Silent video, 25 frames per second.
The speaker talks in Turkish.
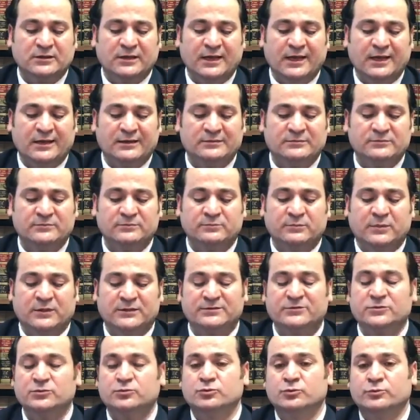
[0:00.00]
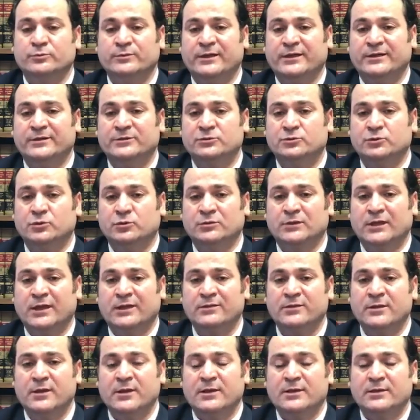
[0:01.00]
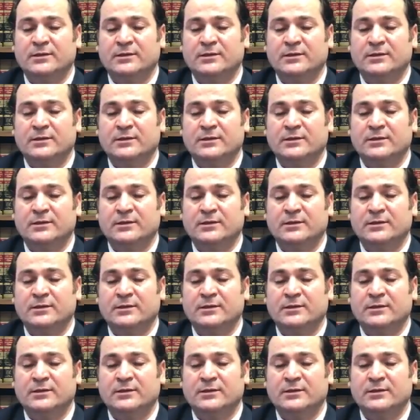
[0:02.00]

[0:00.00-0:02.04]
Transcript: diğer maddi durumu yerinde olan